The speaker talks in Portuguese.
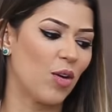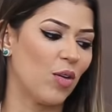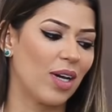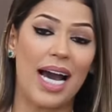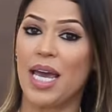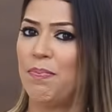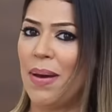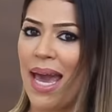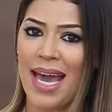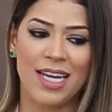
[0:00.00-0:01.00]
colocar
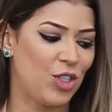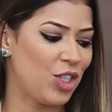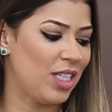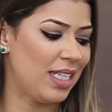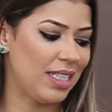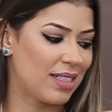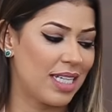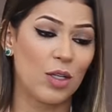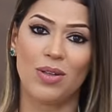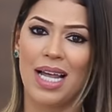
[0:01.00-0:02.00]
iPad,
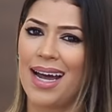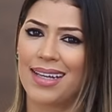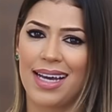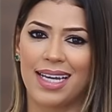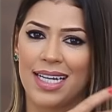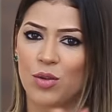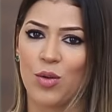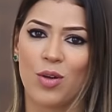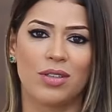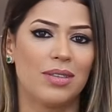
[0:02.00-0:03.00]
celular,
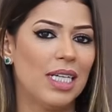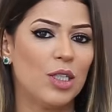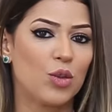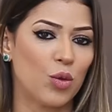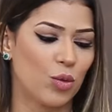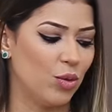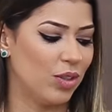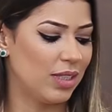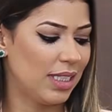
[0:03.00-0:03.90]
carregador, tudo.